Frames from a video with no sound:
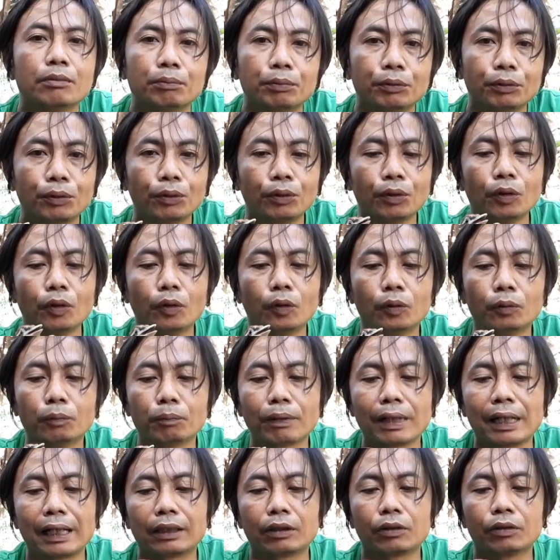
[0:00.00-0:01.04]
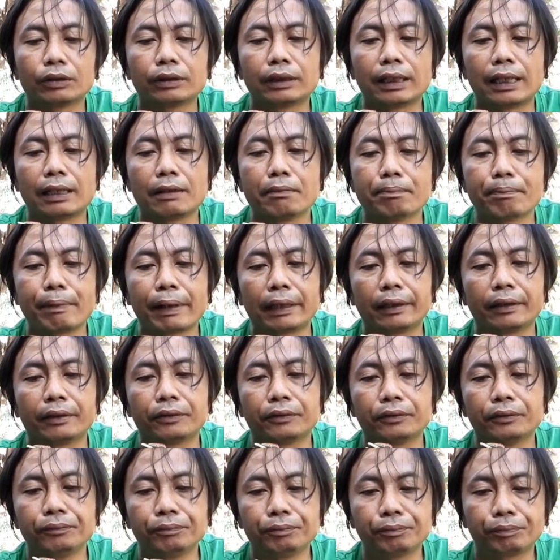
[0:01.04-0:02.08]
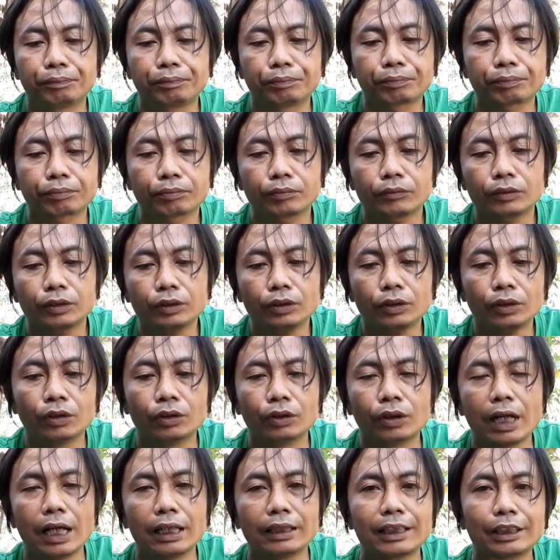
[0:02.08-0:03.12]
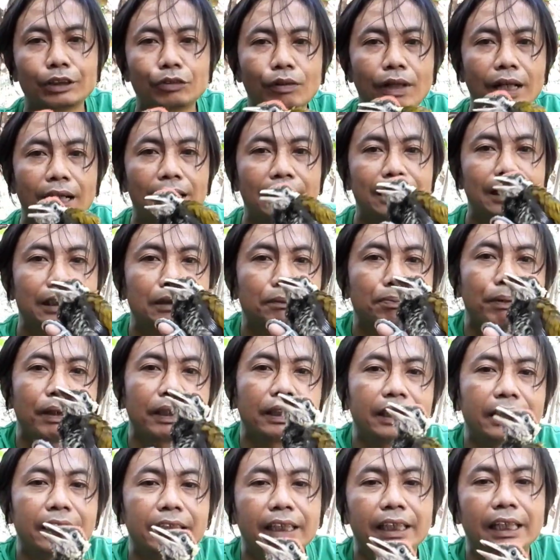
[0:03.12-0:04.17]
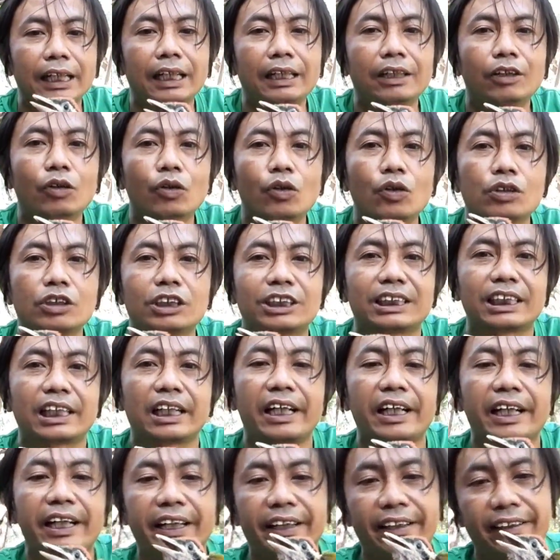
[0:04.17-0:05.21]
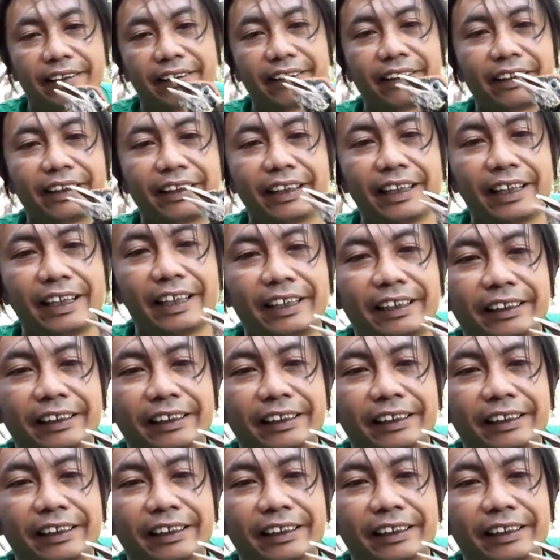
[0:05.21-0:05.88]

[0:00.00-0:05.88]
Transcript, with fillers: burung pelatuk dari empat itu soalnya suaranya seperti ini ya on konslet ya